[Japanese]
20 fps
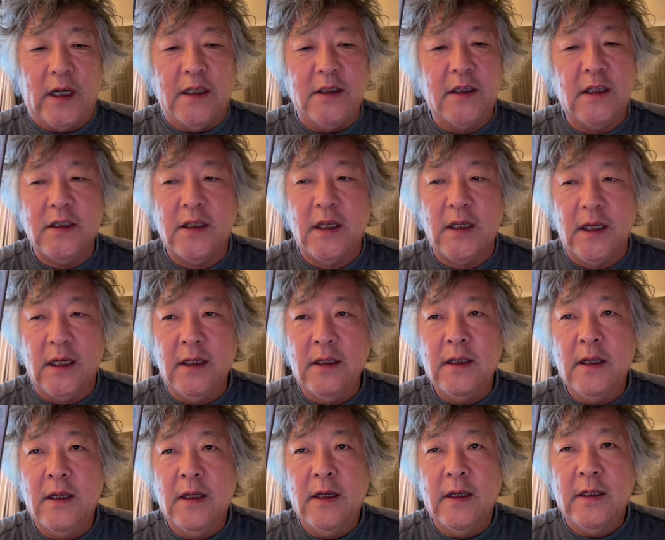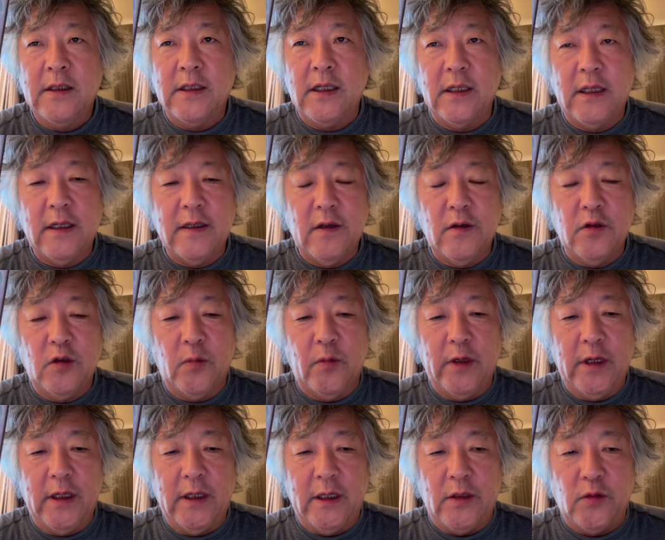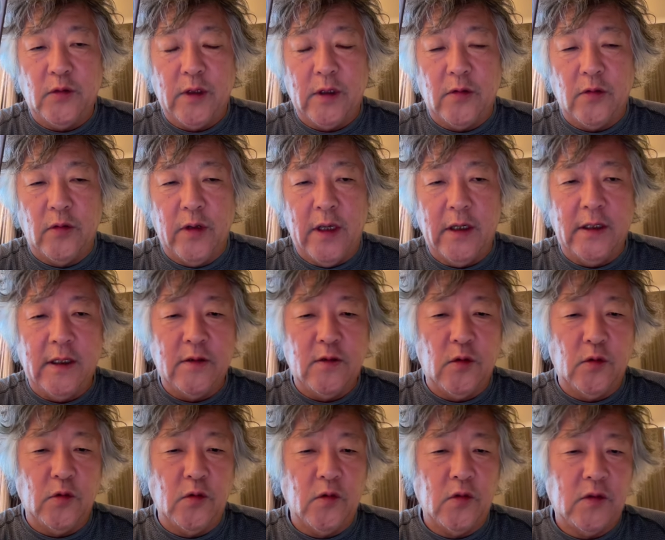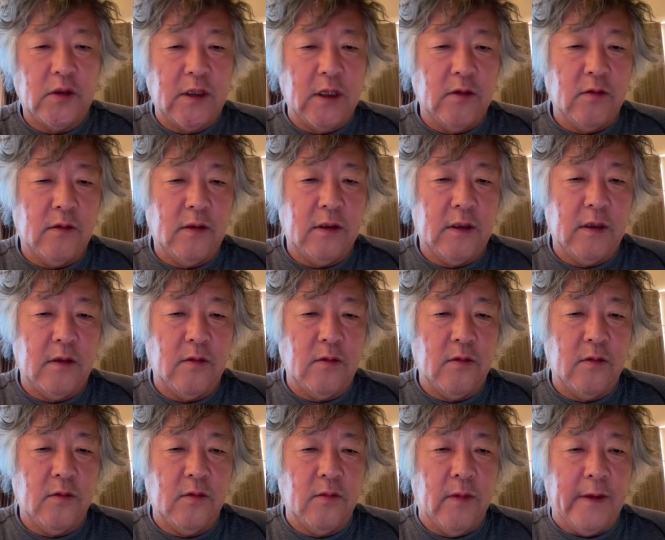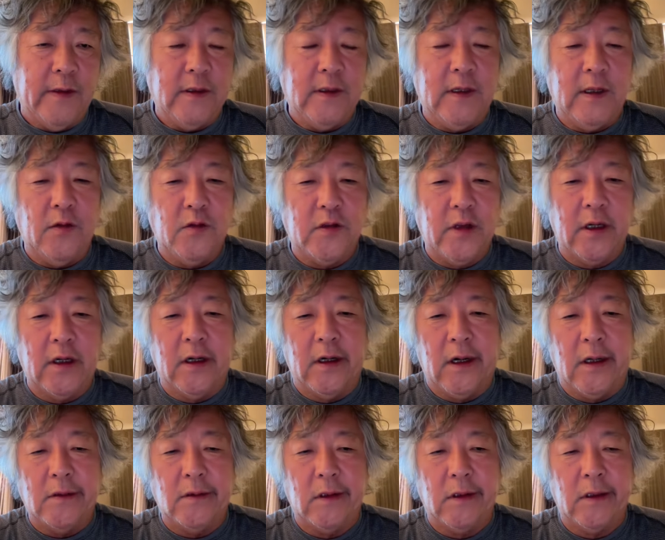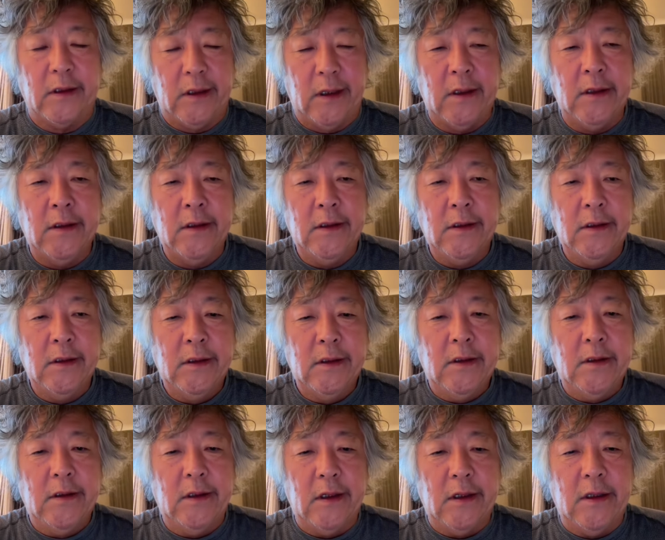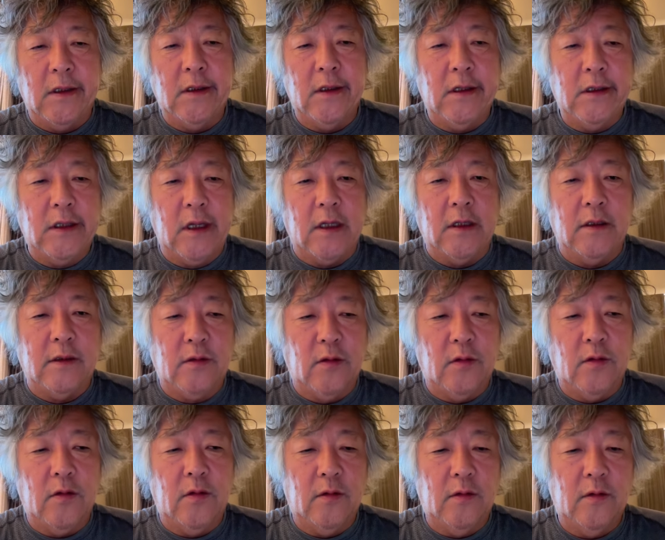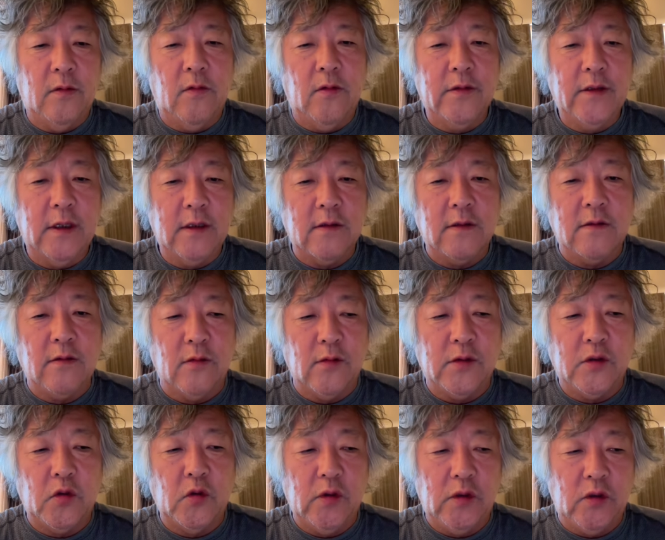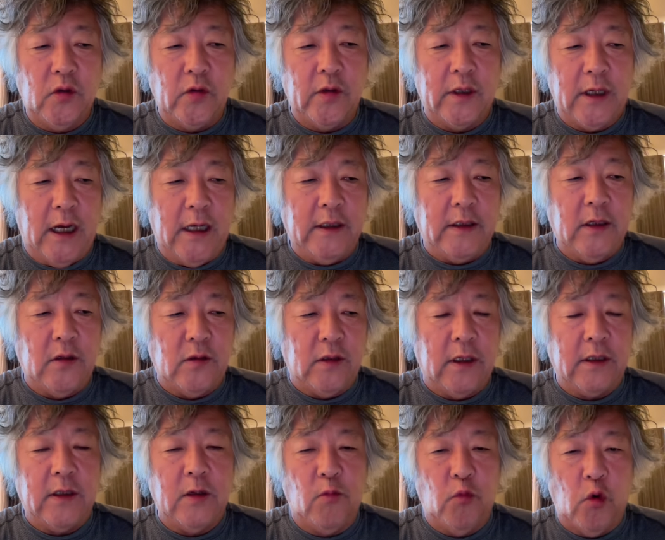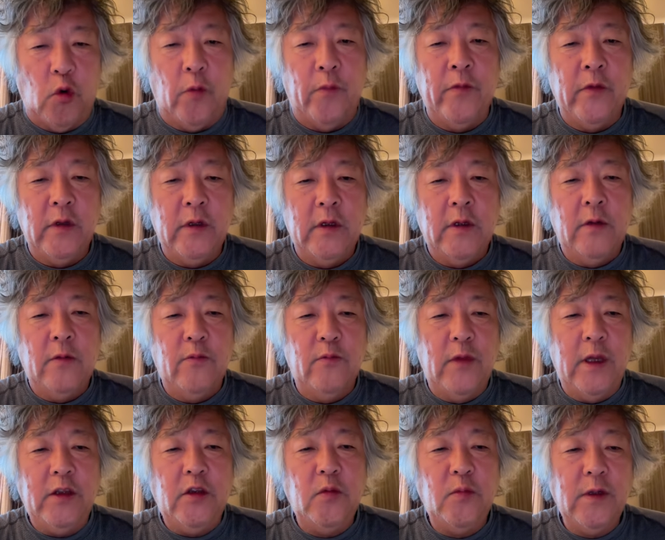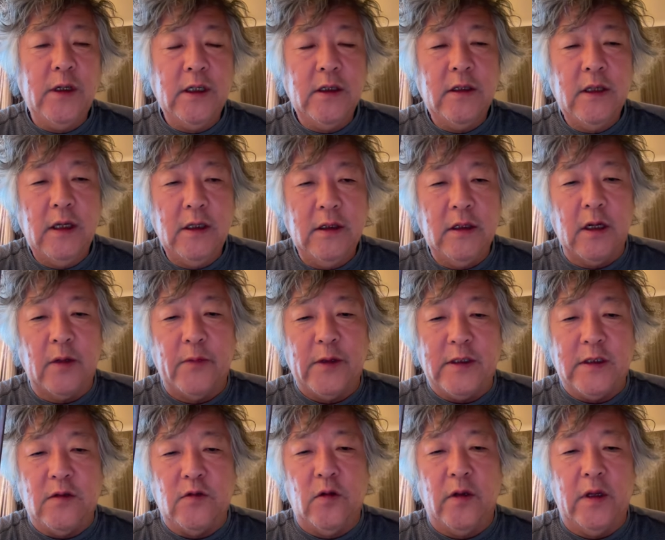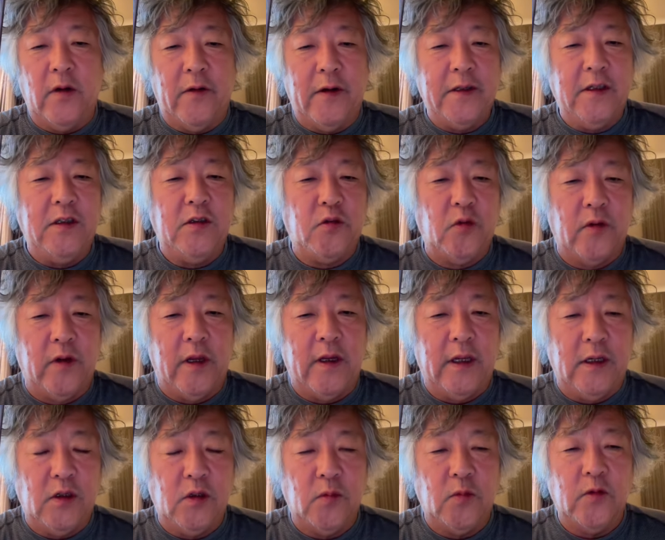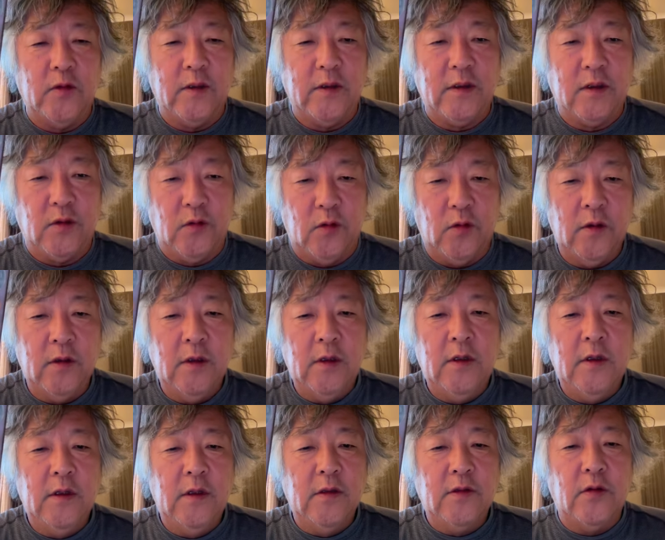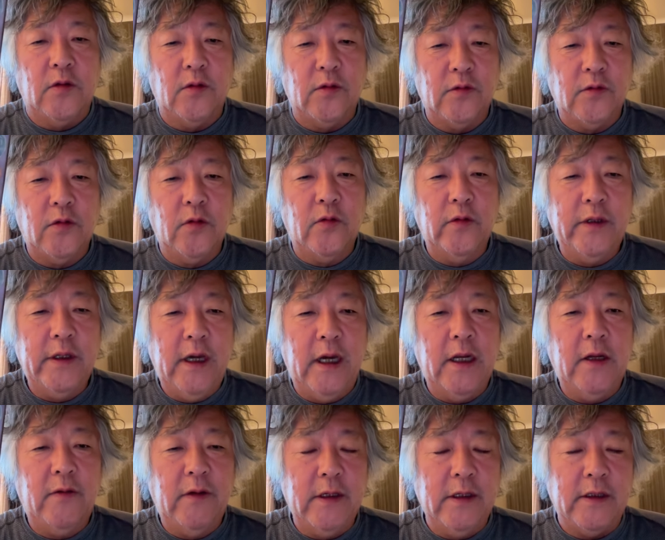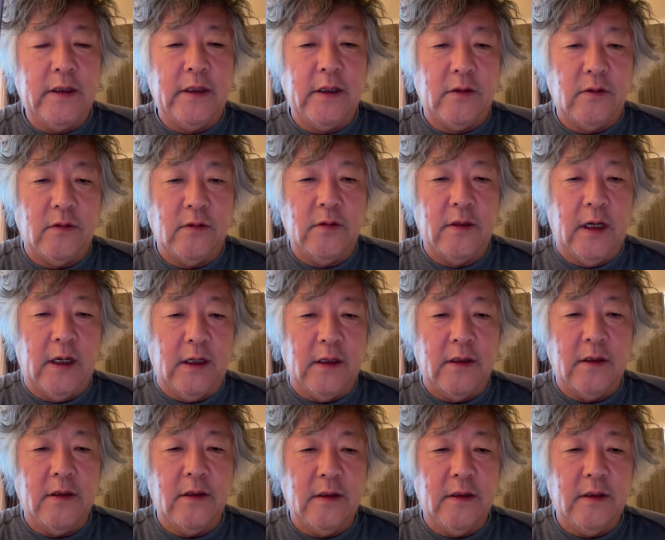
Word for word: あ、間接的な身体性を伴わないとこだと平気でそういうこと言っちゃうっていう、まあ、人間の差があるわけで。でですから、その、おそらくその一人一人書いてる方も、面と向かってあったら別にそんな悪い人ではないと思うんですけどそのそこで現れてるなんか